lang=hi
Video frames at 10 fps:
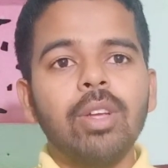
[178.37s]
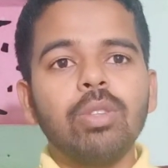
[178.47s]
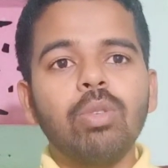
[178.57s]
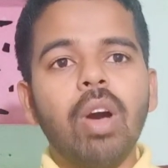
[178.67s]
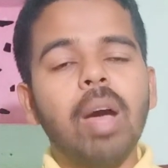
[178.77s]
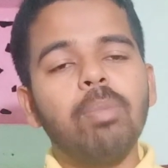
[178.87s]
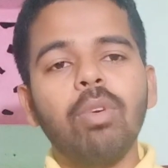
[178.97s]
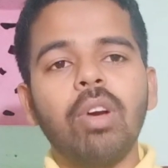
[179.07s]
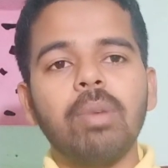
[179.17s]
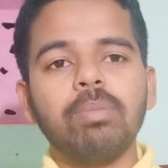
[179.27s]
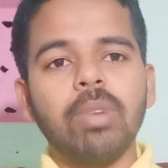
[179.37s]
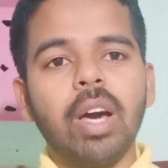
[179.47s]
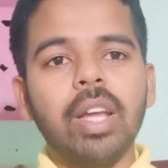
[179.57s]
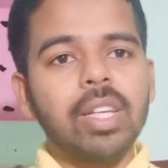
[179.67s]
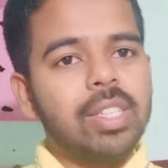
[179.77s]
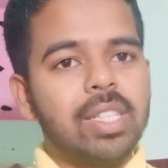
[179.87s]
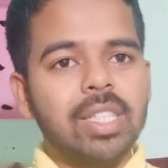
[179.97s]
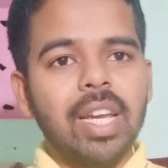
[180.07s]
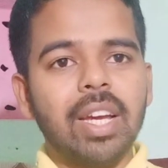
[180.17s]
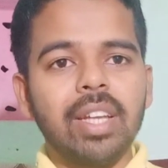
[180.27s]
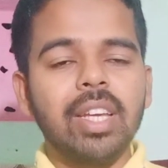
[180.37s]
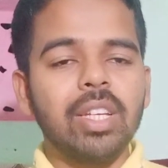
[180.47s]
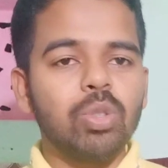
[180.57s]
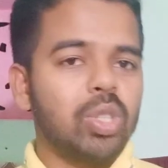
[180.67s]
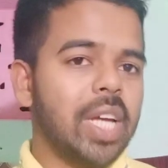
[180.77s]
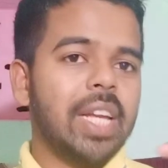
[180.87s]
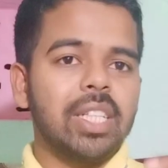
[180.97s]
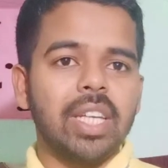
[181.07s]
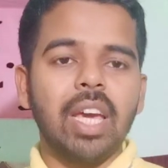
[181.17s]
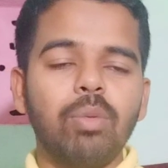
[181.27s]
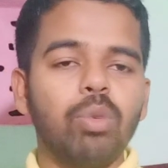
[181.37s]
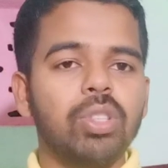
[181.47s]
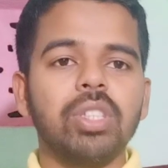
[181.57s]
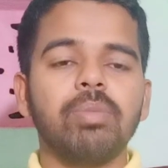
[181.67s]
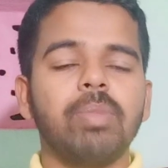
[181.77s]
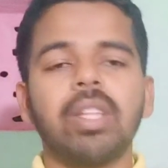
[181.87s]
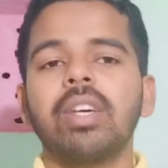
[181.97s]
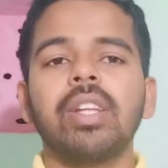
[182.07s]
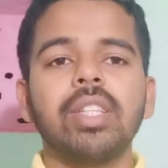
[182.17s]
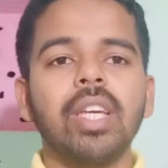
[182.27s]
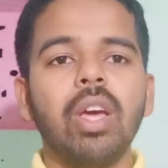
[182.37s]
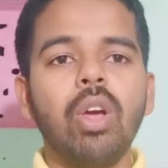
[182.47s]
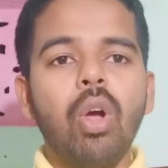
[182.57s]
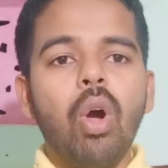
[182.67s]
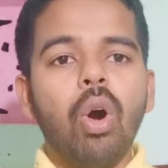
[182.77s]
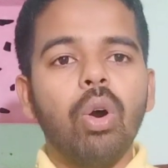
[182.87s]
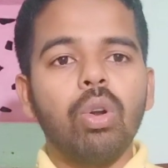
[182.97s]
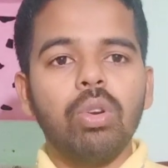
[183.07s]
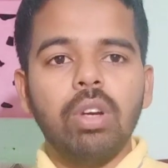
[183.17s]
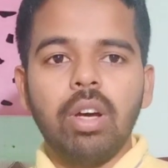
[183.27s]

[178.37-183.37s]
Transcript: तो आप लोग हम हर की जैसा ना करिए कि जो चाइनीज है चीज़ मत खरीदिए और